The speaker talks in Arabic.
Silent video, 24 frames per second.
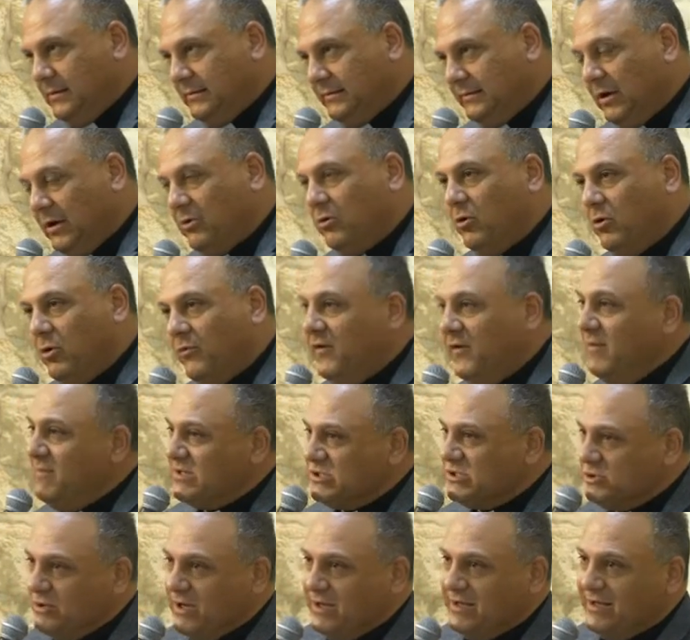تأكل في
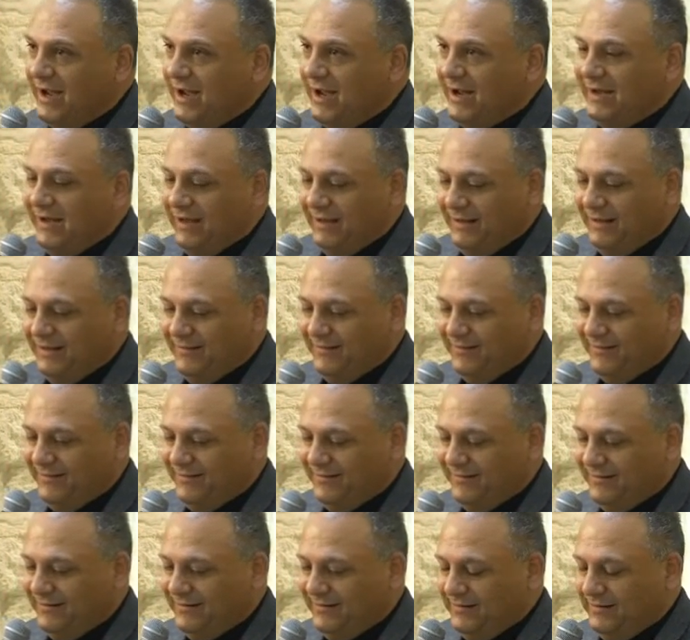مسؤولية عليه
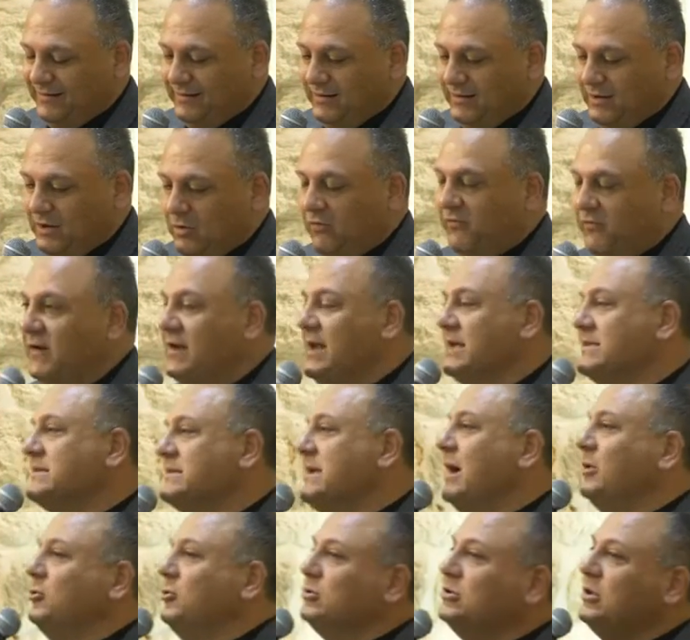وفي ناس
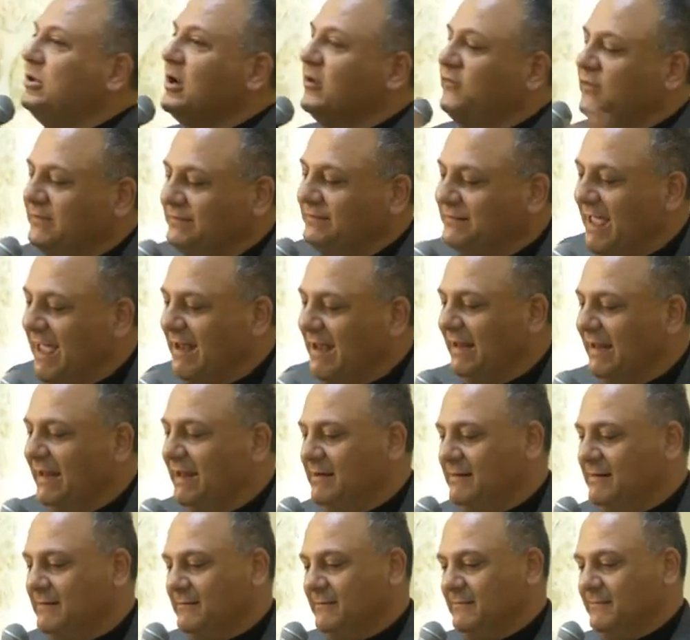أخذوا الطرف
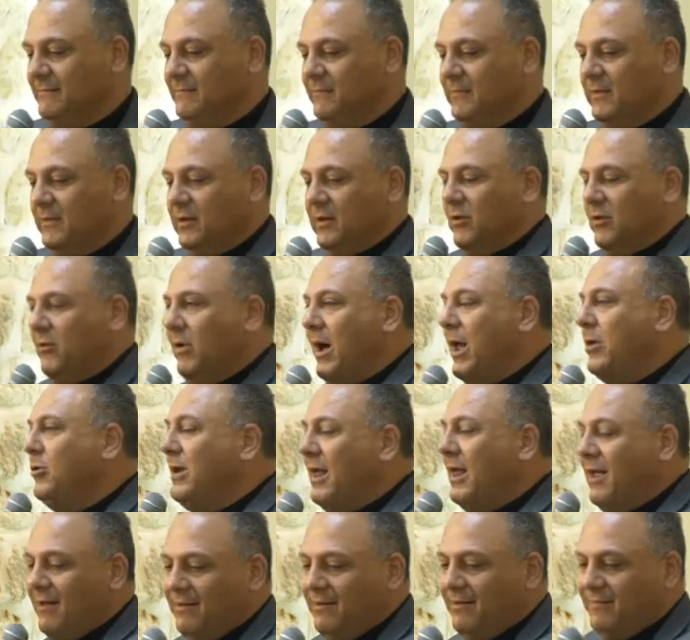الثاني وقالوا
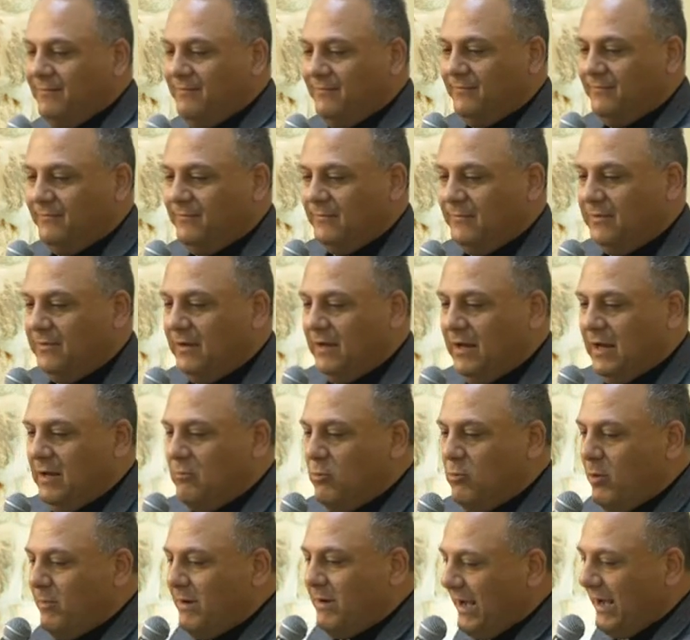لا
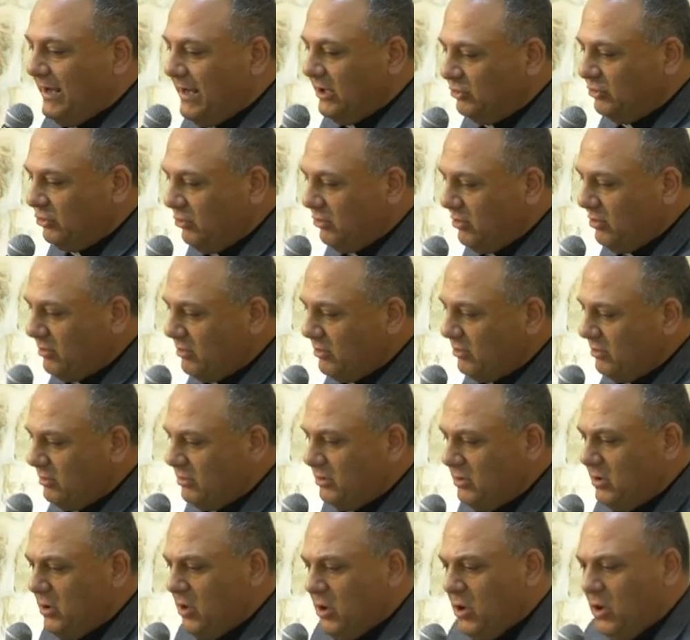المؤمن عليه دور
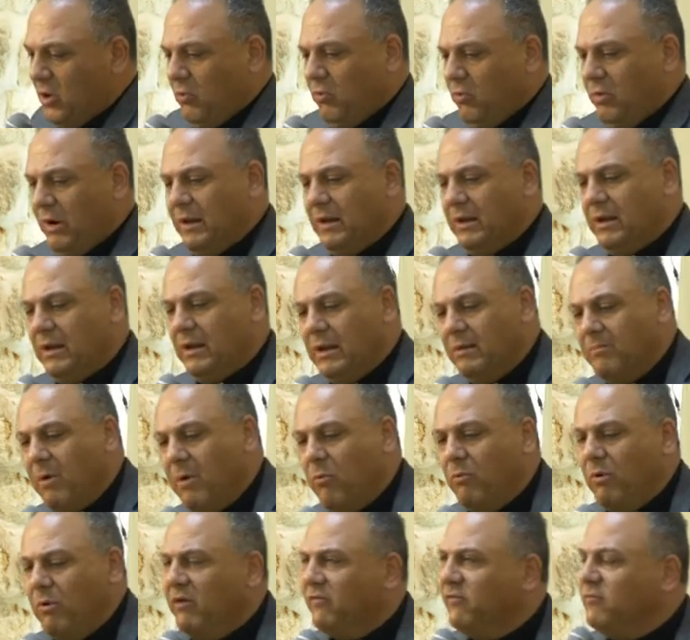
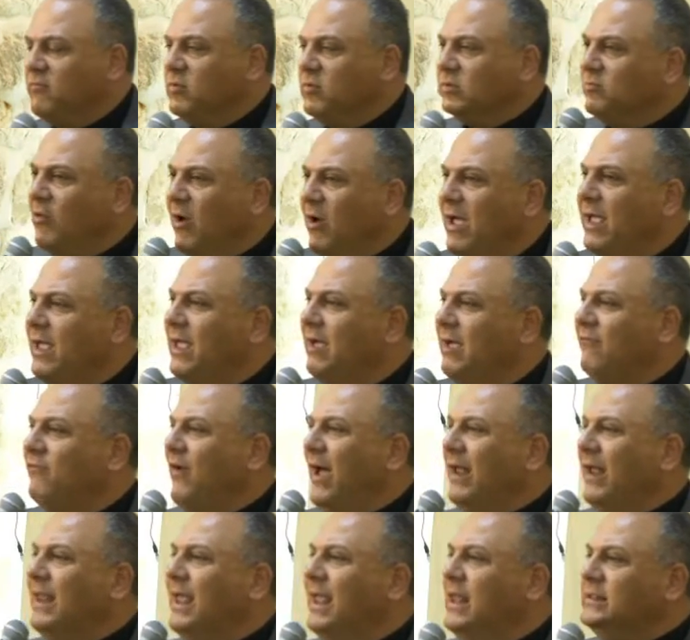والموقف متوقف
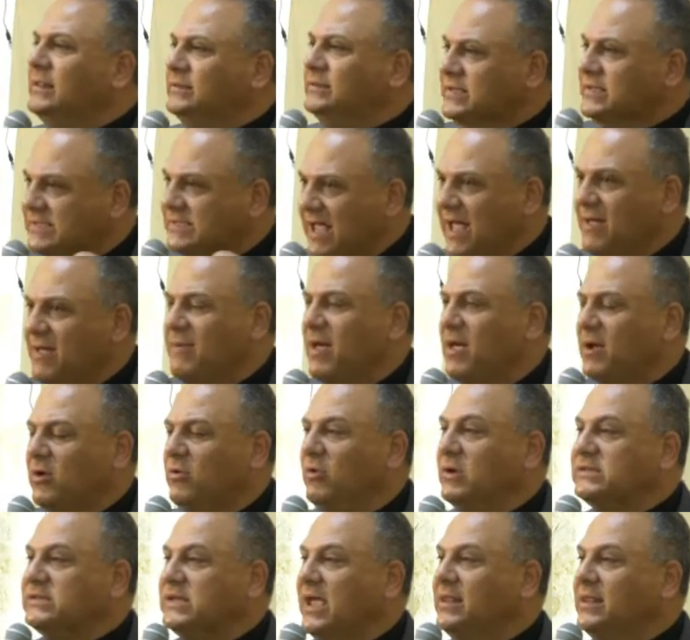على التزامك
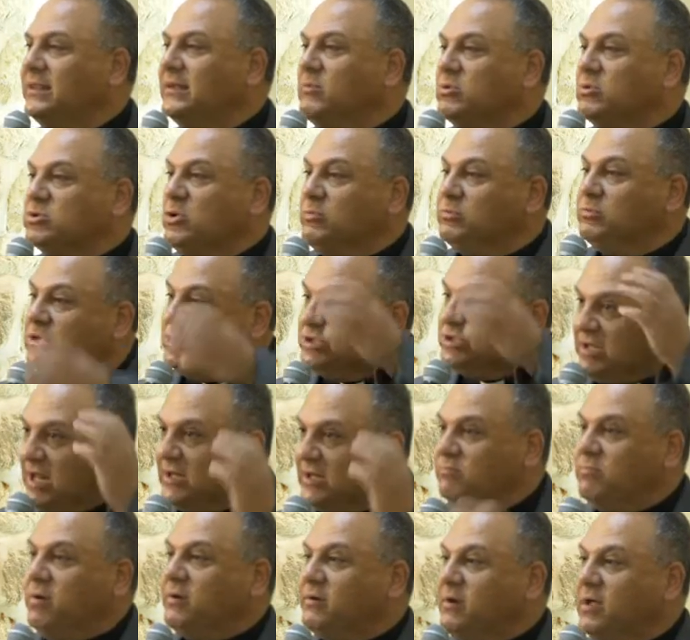واذا انت ما صمتش ثلاث
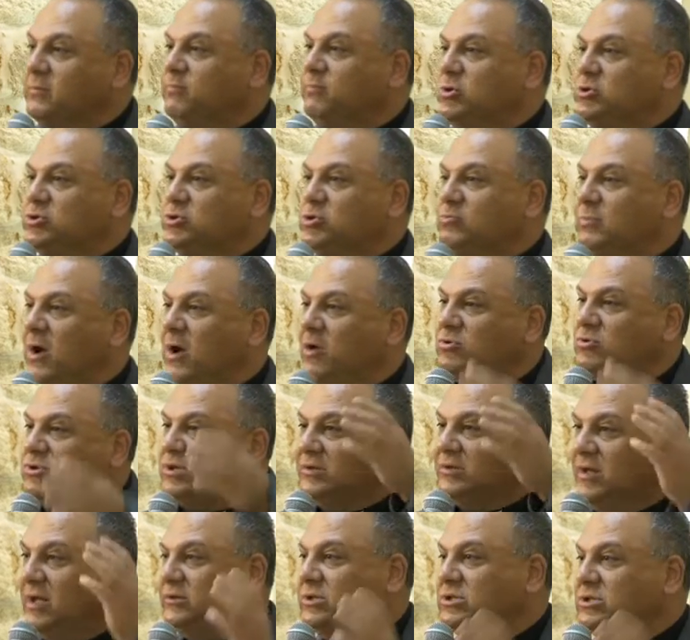مرات بالجمعه
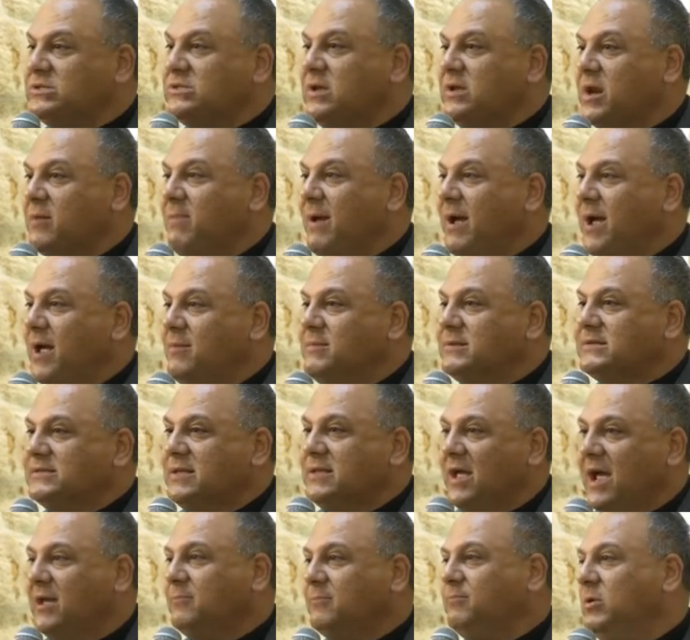وصليتش اربع خمس
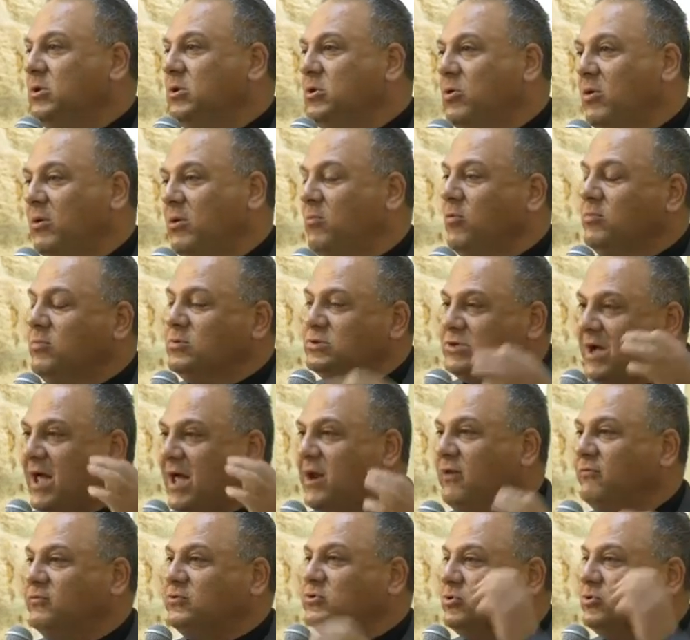ساعات باليوم ومش
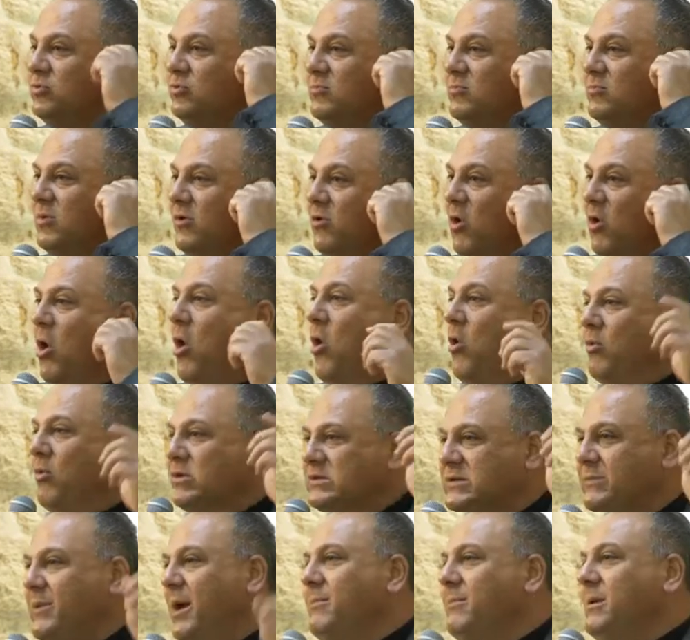عارف شو ما
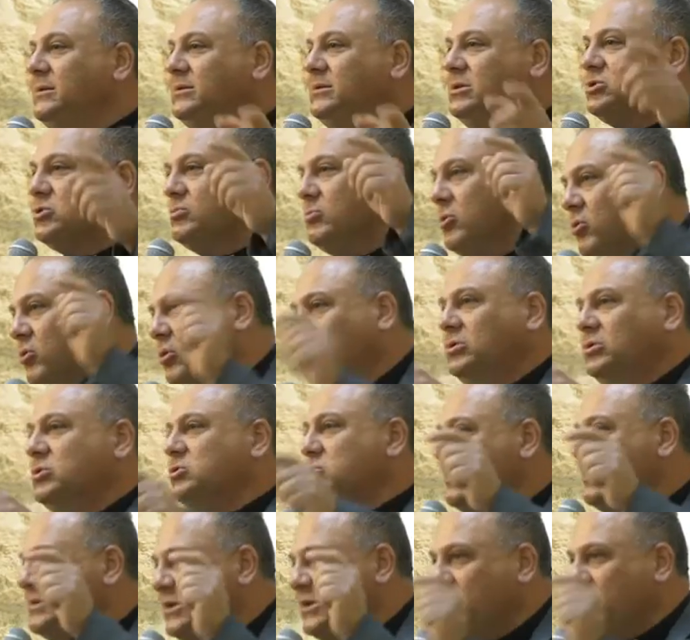واذا ما عملتش وما رحتش
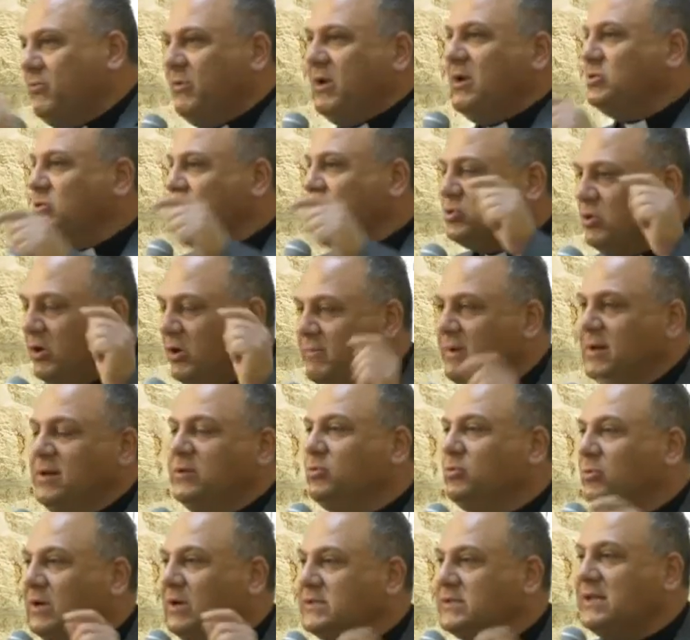وما سويتش
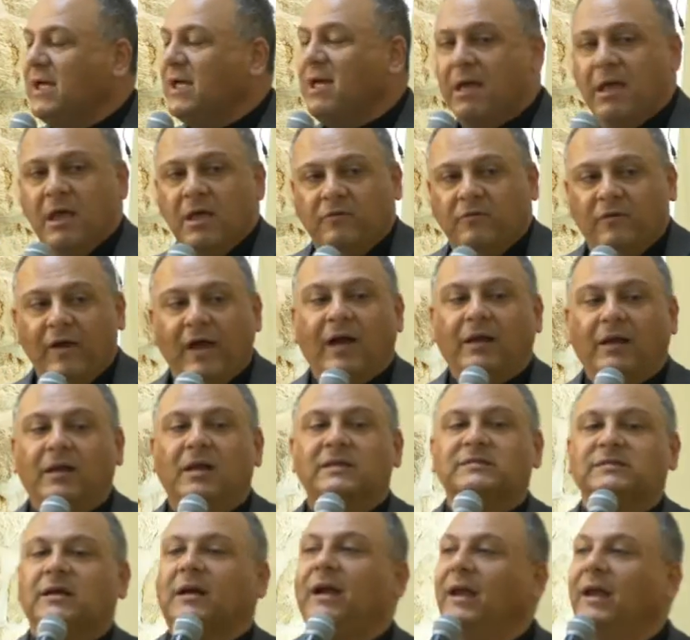وعملت وكذا
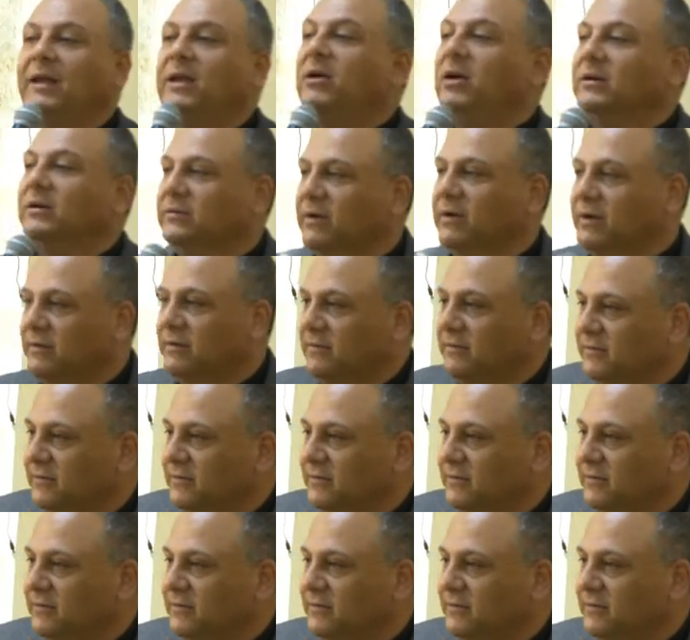فخلاصك عليه خطر